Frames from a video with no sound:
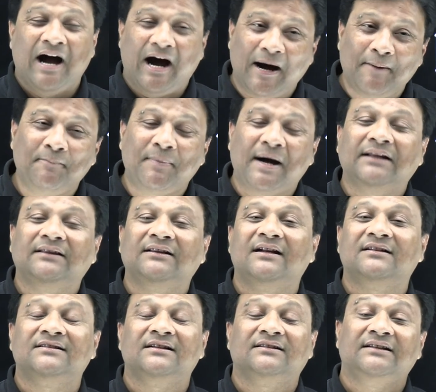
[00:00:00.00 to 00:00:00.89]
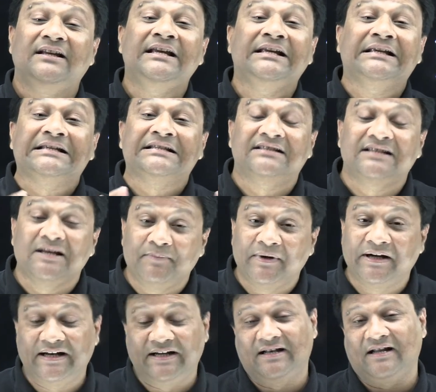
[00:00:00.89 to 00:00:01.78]
हम बात कर सकते हैं किसी
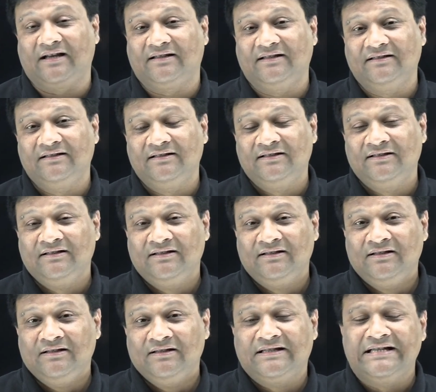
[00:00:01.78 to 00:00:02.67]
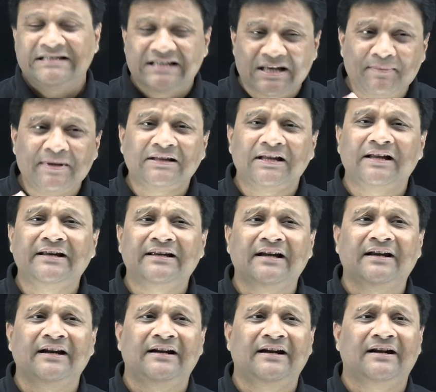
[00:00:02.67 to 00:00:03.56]
भी डेटा की किसी भी
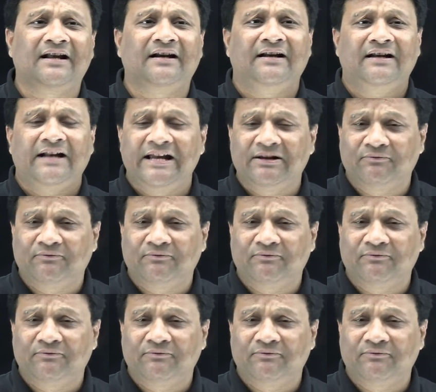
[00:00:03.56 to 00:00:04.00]
तरीके के डेटा के